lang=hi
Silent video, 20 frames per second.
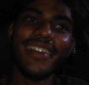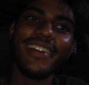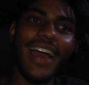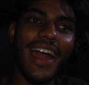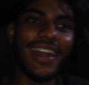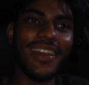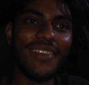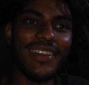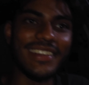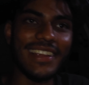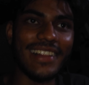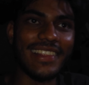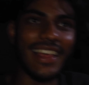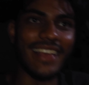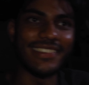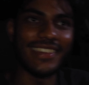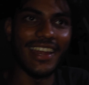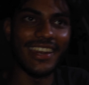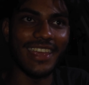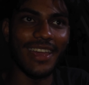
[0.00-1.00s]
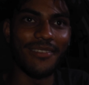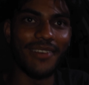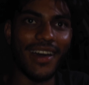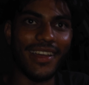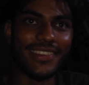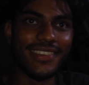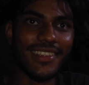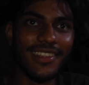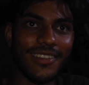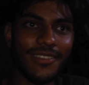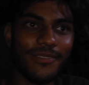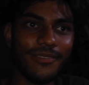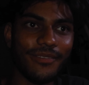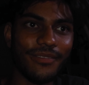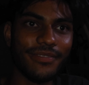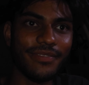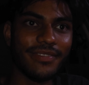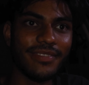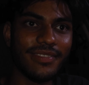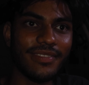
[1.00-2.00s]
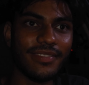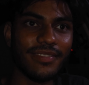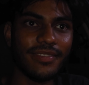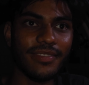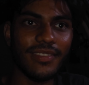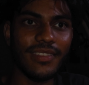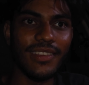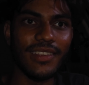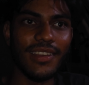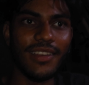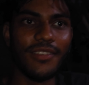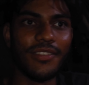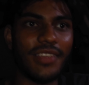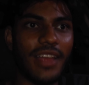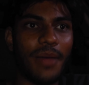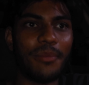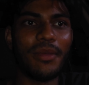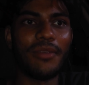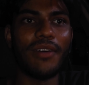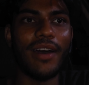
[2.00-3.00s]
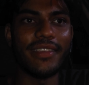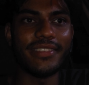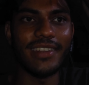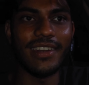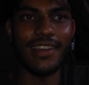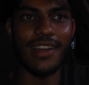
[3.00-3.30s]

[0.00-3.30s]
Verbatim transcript: गाड़ी पे चलते हैं सर के पास शाम भी वहाँ से